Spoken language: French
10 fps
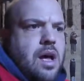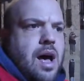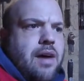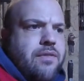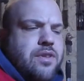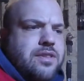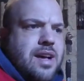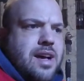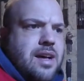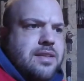Avant
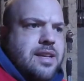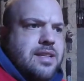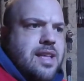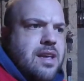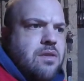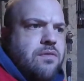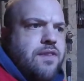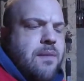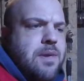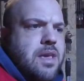ça, c'était une
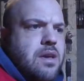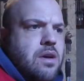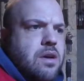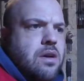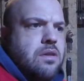famille euh,